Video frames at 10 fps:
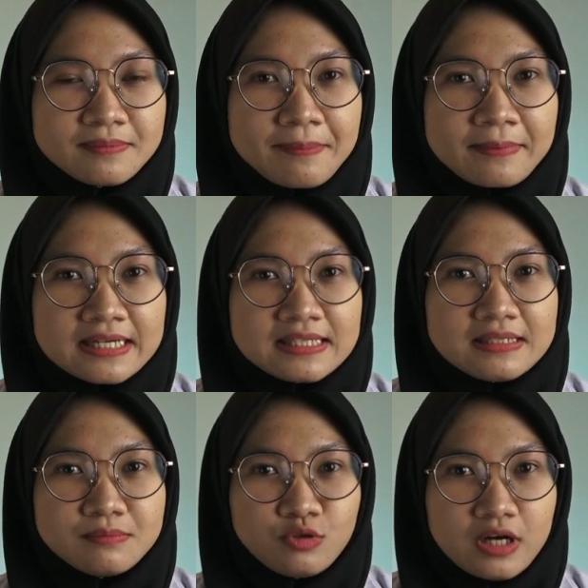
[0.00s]
menyebabkan
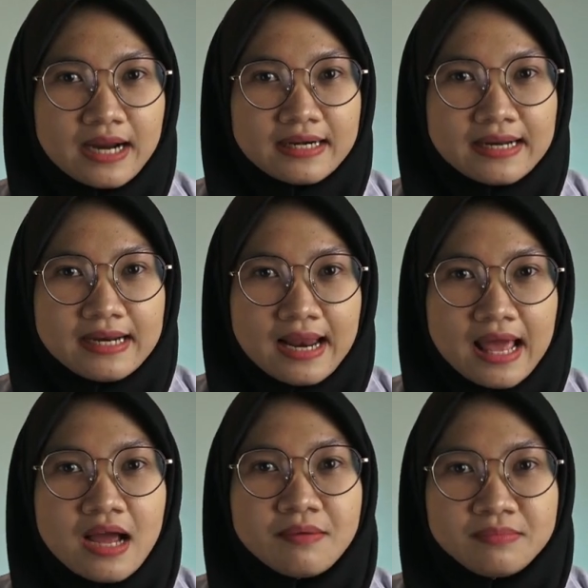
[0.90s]
kegemukan
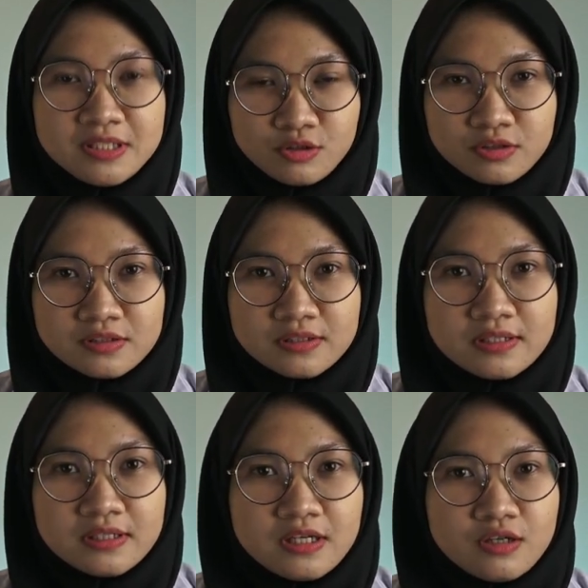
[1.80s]
adalah mitos.
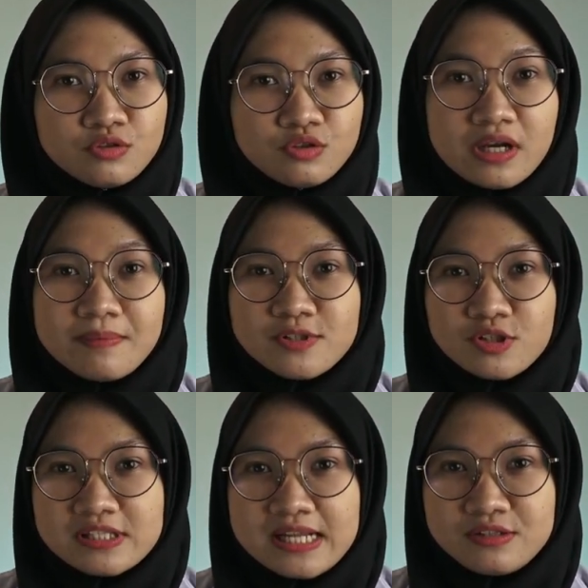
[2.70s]
Untuk
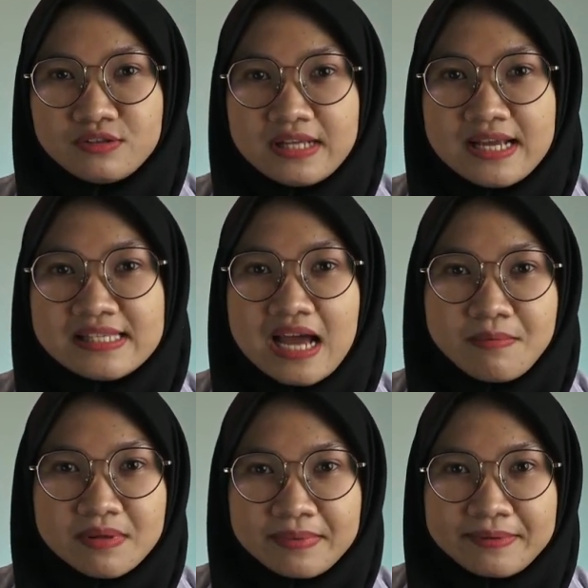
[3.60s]
episode selanjutnya,
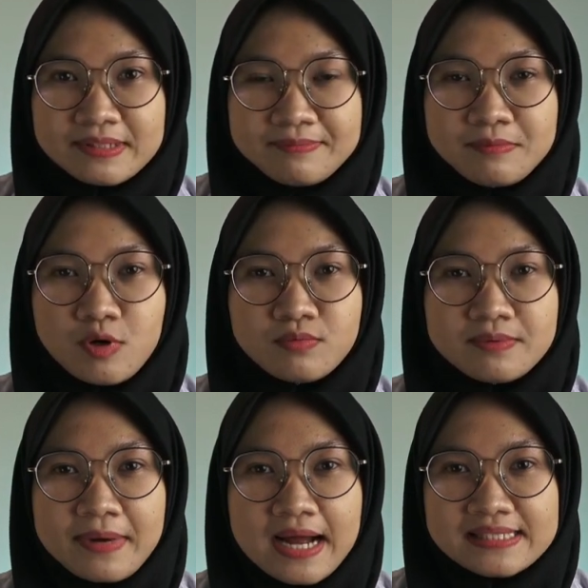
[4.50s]
sahabat PWNI mau
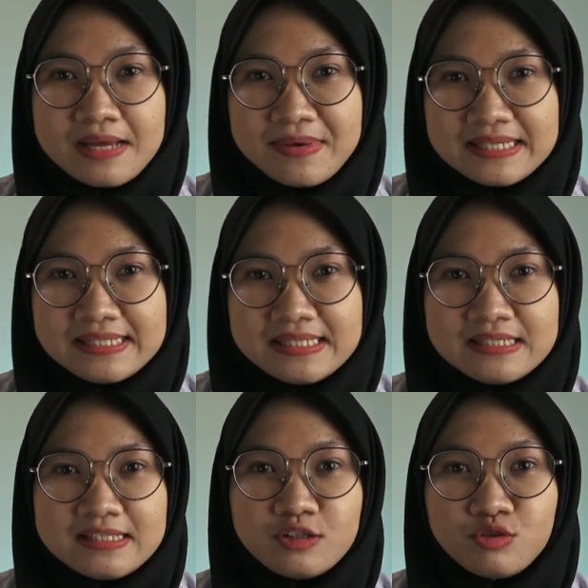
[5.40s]
membahas apa nih?
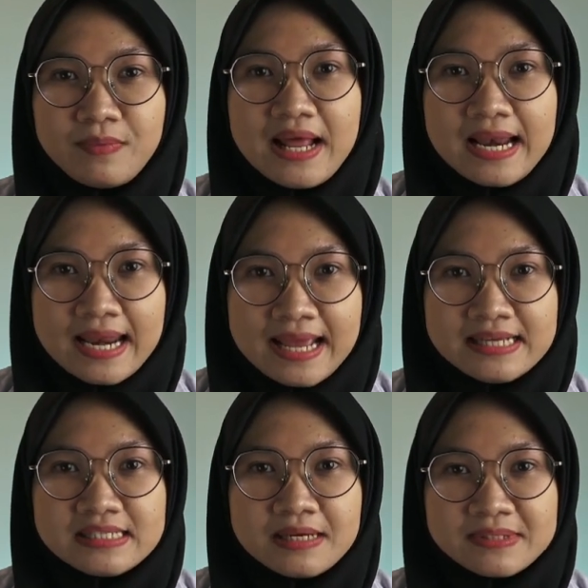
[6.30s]
Jangan lupa
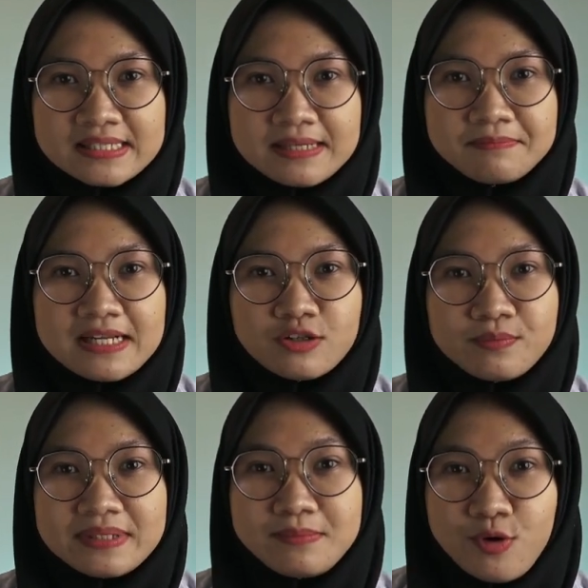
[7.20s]
like, subscribe, dan
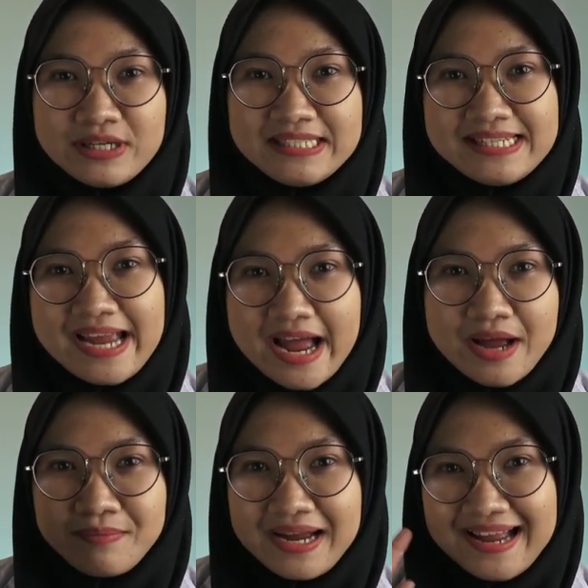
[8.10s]
komen di bawah ini
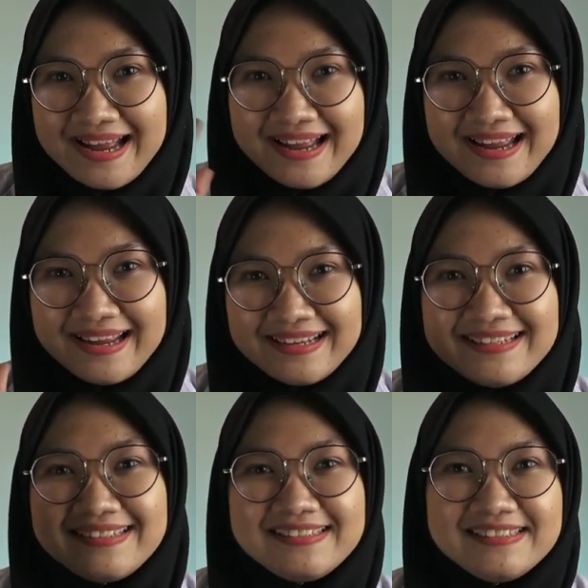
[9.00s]
ya.
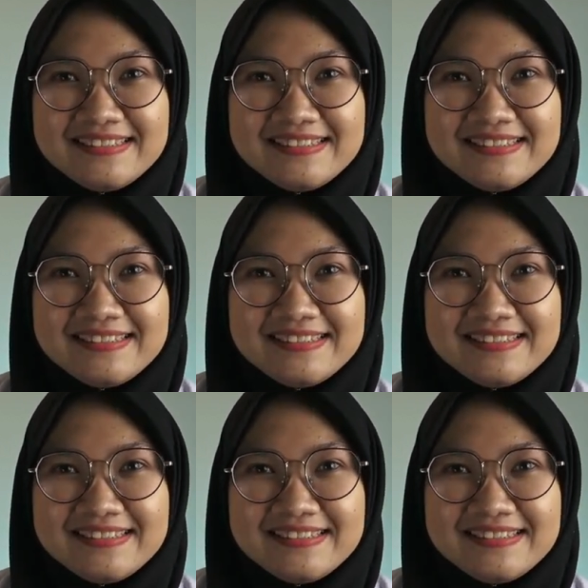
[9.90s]
Bye!